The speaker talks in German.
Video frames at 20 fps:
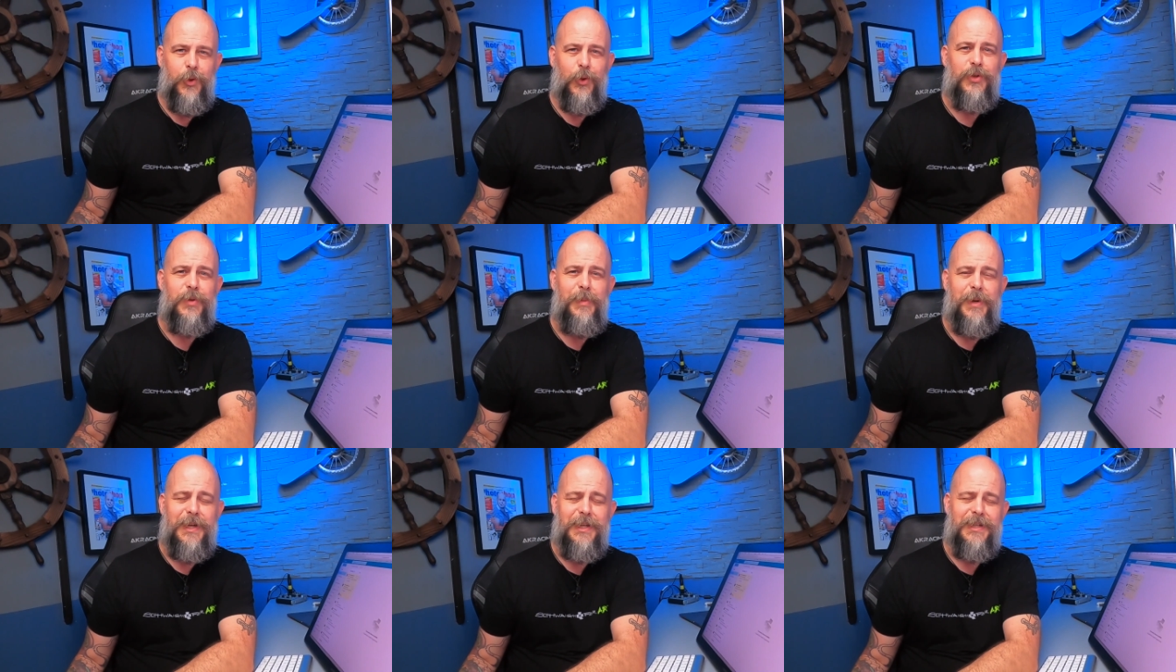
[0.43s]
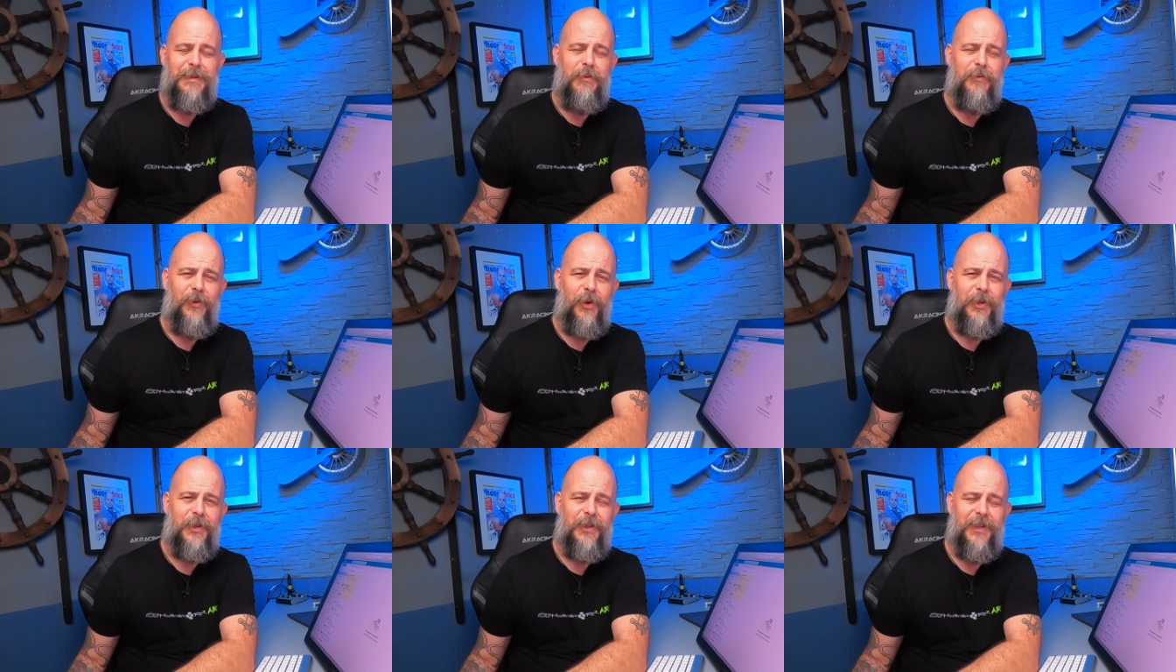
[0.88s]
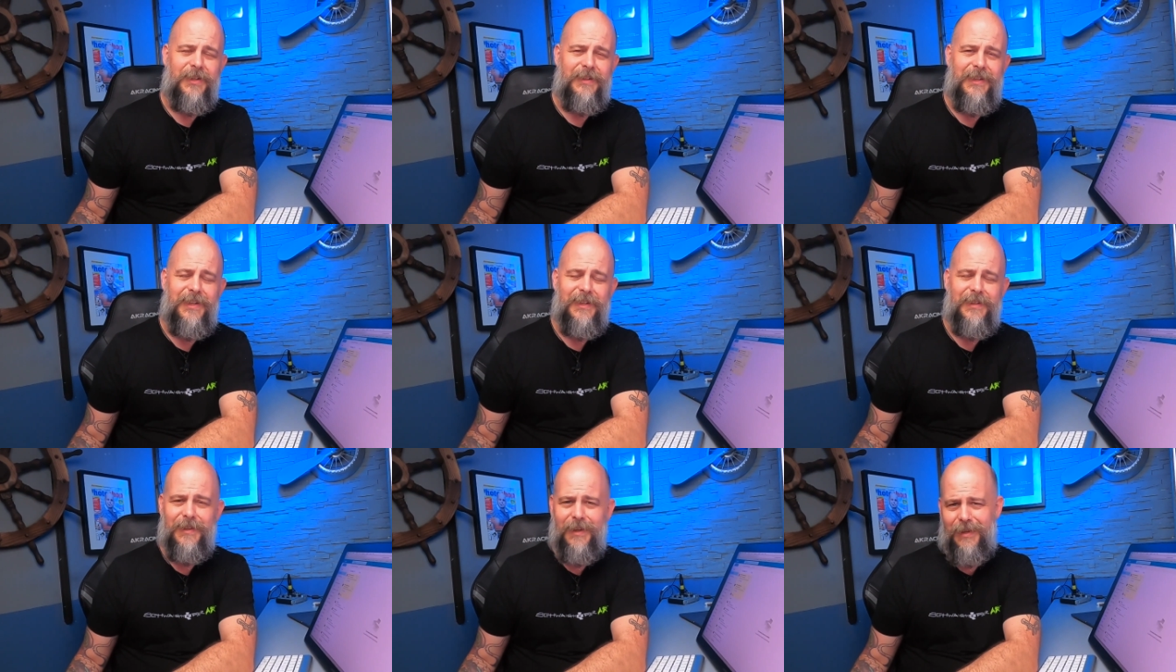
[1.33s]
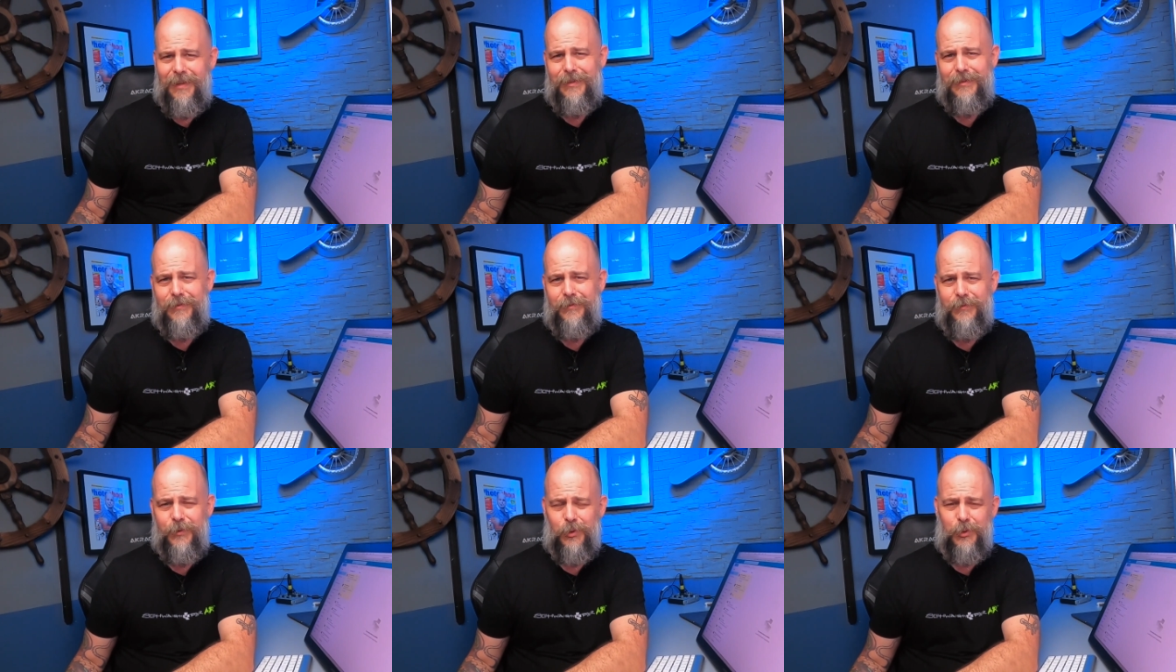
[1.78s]
Jungs und Mädels, liebe Freunde der
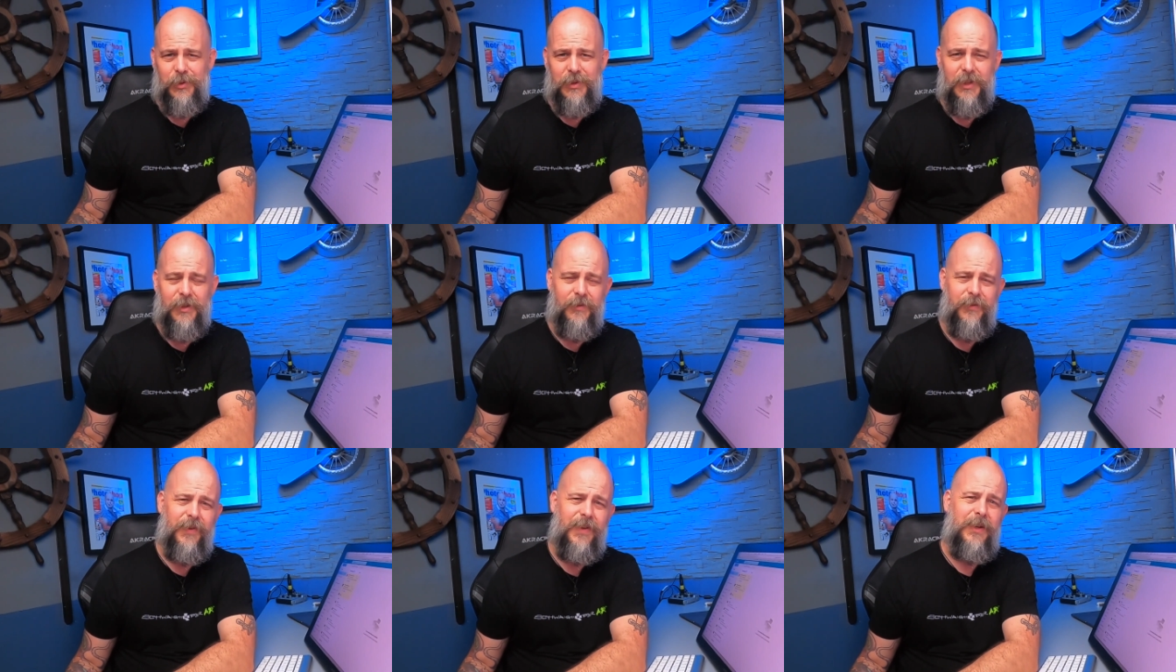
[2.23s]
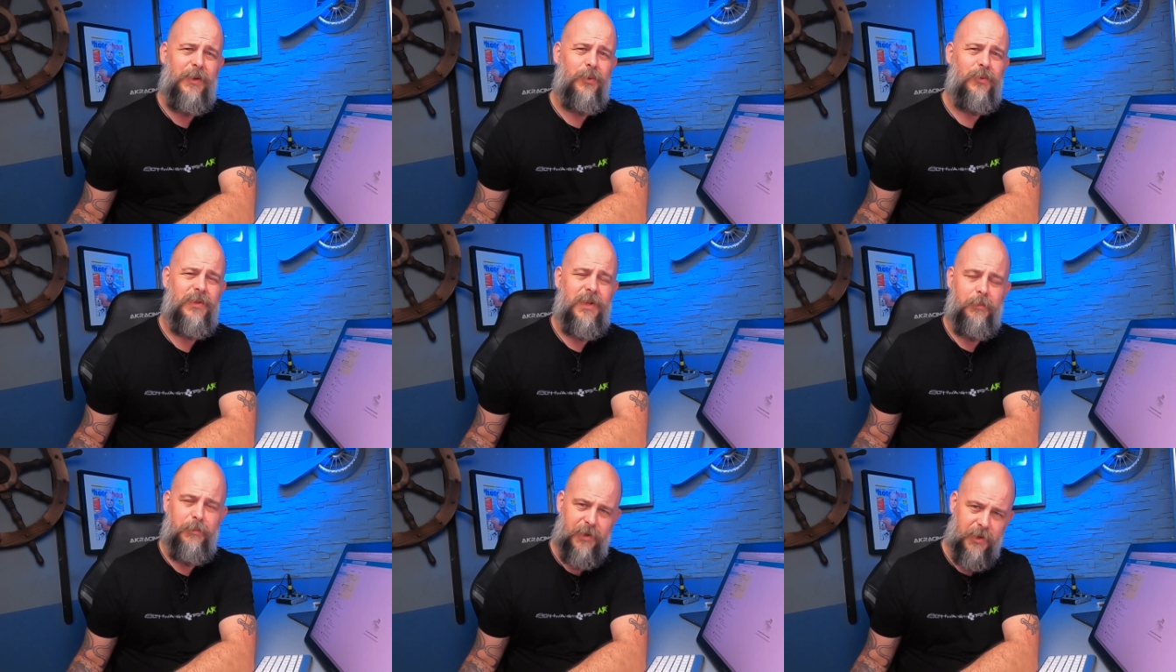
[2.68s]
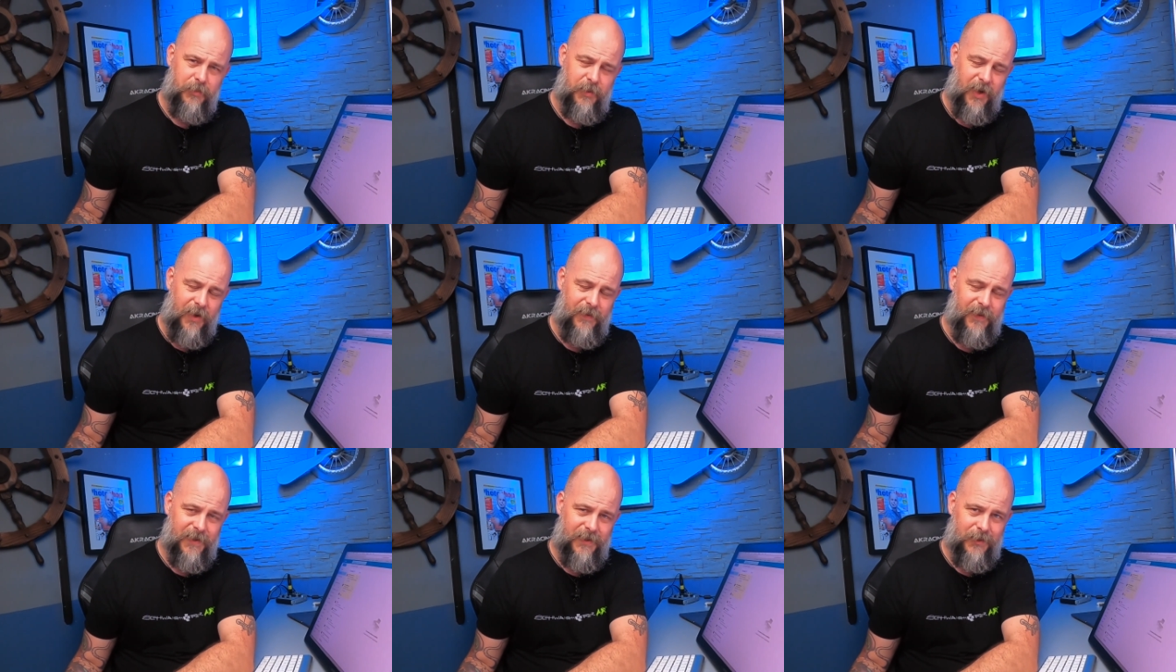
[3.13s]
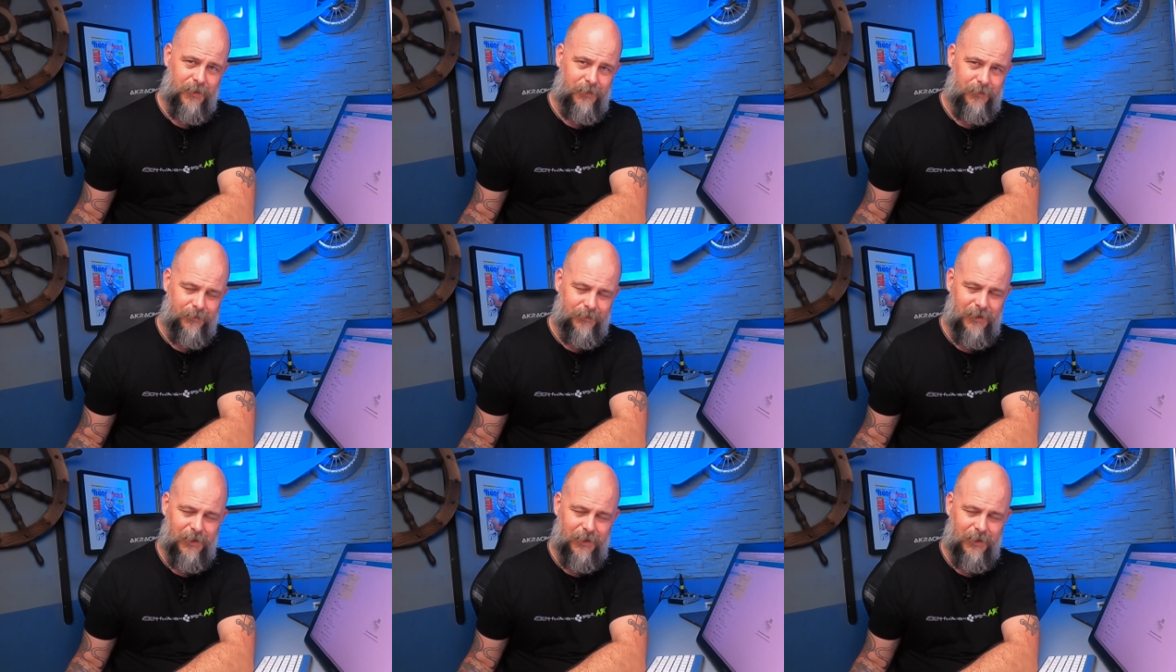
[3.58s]
digitalen Fotografie und der Bildbearbeitung.